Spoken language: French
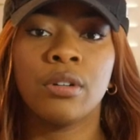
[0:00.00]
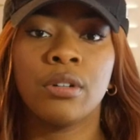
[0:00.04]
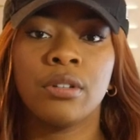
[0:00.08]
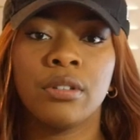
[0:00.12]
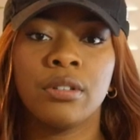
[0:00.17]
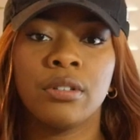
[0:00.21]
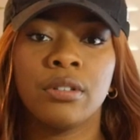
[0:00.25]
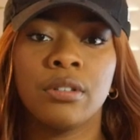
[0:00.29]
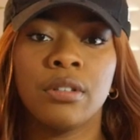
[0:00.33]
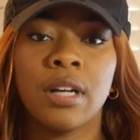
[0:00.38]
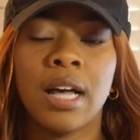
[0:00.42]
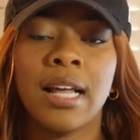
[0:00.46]
euh,
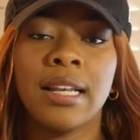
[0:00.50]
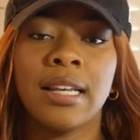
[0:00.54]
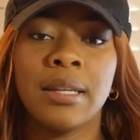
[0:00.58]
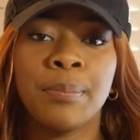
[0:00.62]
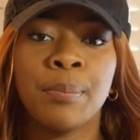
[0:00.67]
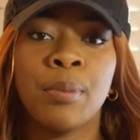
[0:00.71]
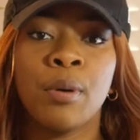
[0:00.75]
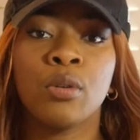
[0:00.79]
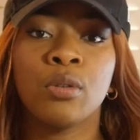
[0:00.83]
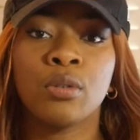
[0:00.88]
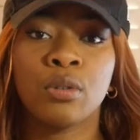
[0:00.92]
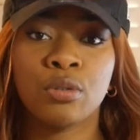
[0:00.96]
aller
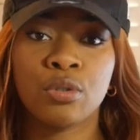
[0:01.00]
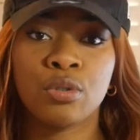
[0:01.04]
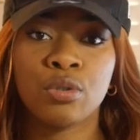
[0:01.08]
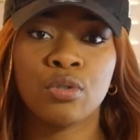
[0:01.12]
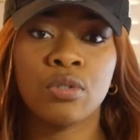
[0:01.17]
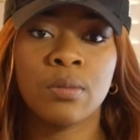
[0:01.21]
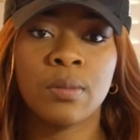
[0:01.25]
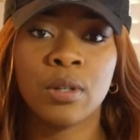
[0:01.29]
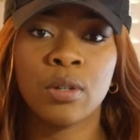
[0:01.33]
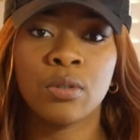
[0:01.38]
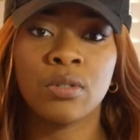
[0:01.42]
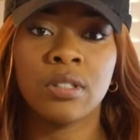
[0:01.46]
prendre son
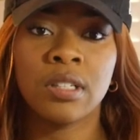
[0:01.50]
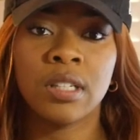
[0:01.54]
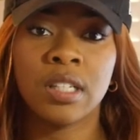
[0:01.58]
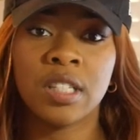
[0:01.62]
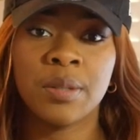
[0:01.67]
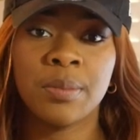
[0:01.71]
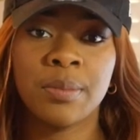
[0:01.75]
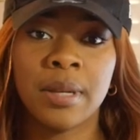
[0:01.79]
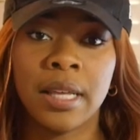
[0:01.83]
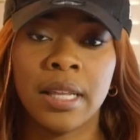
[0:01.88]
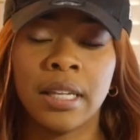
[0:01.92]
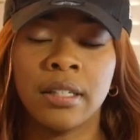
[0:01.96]
numéro
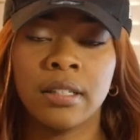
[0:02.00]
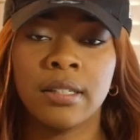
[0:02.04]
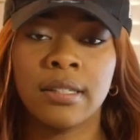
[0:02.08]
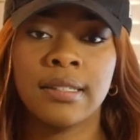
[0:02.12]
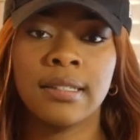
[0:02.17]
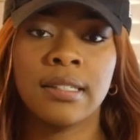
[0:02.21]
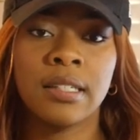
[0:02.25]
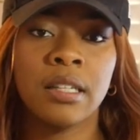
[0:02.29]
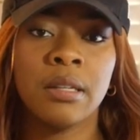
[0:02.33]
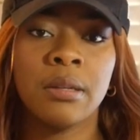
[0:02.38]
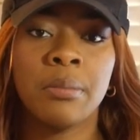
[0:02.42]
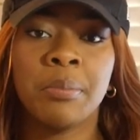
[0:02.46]
d'ISBN.
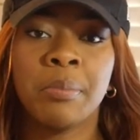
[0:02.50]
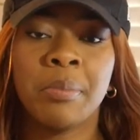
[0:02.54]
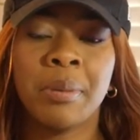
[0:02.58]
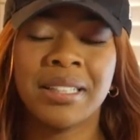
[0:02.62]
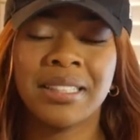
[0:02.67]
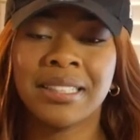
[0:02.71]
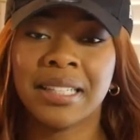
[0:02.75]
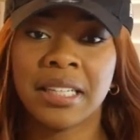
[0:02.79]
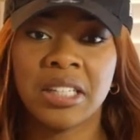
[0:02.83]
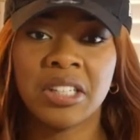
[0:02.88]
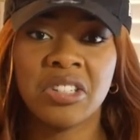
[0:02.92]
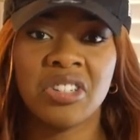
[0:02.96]
C'est pas
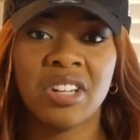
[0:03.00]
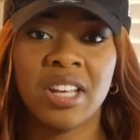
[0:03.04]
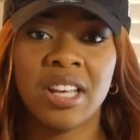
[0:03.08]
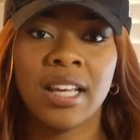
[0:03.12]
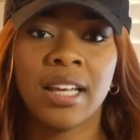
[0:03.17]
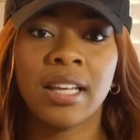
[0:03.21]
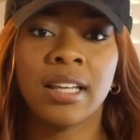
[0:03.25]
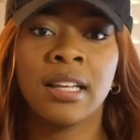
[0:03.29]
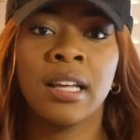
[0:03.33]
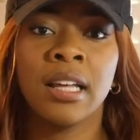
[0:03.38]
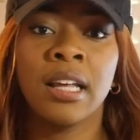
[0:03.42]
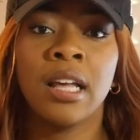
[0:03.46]
très
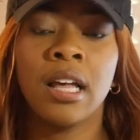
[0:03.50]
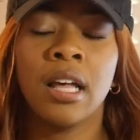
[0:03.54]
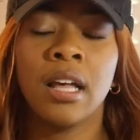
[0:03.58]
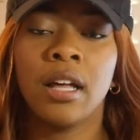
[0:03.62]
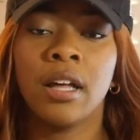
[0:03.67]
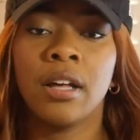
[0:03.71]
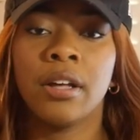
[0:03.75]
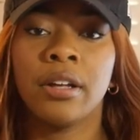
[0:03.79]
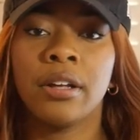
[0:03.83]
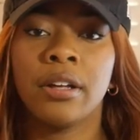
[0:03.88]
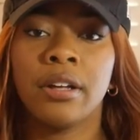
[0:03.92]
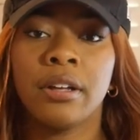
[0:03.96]
cher
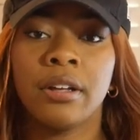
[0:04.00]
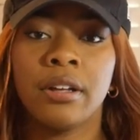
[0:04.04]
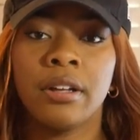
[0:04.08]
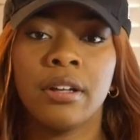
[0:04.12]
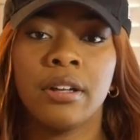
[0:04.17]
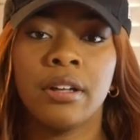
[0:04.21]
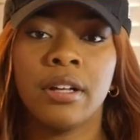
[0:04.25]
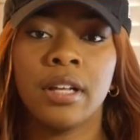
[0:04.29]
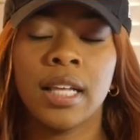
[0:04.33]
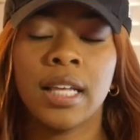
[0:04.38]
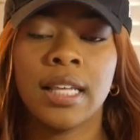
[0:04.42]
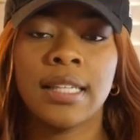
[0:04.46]

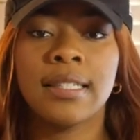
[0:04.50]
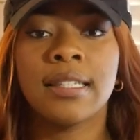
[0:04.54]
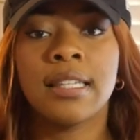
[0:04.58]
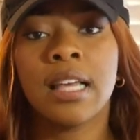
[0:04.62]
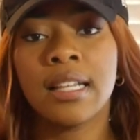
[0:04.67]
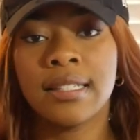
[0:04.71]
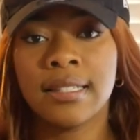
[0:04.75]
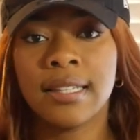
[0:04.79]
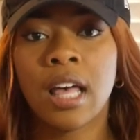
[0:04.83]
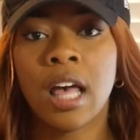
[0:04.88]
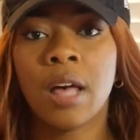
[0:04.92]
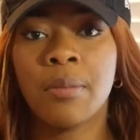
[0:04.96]
euh, et c'est
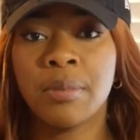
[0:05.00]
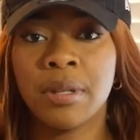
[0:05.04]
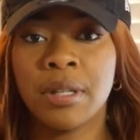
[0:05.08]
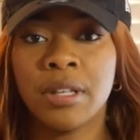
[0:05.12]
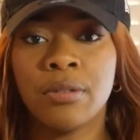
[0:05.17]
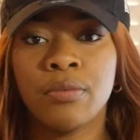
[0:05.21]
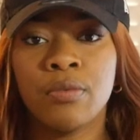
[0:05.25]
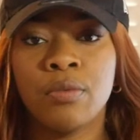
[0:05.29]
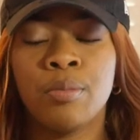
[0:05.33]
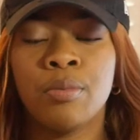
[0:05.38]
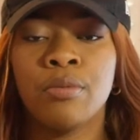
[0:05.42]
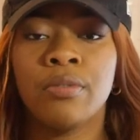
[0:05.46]
assez rapide.
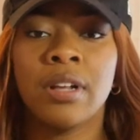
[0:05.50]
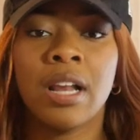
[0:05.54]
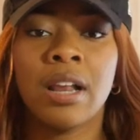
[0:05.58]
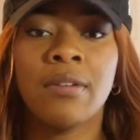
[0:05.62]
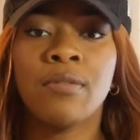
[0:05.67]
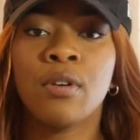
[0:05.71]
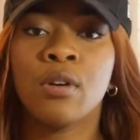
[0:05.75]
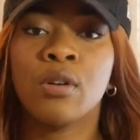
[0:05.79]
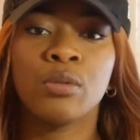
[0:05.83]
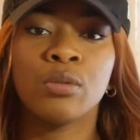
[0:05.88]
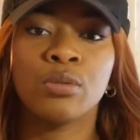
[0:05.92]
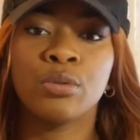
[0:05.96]
Vous pouvez
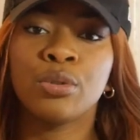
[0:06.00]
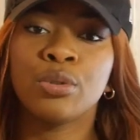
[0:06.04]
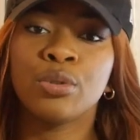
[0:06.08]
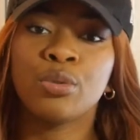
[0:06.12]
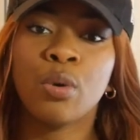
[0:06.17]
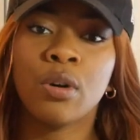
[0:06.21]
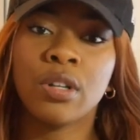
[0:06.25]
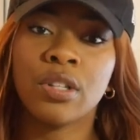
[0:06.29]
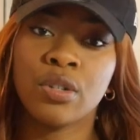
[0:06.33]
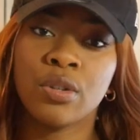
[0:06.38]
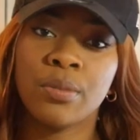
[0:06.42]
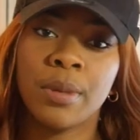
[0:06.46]
l'avoir en
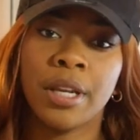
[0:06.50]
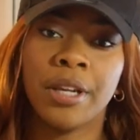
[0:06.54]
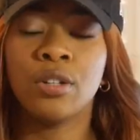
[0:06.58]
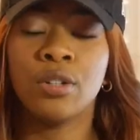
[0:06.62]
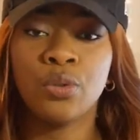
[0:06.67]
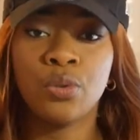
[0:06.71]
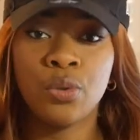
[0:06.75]
2-3 semaines.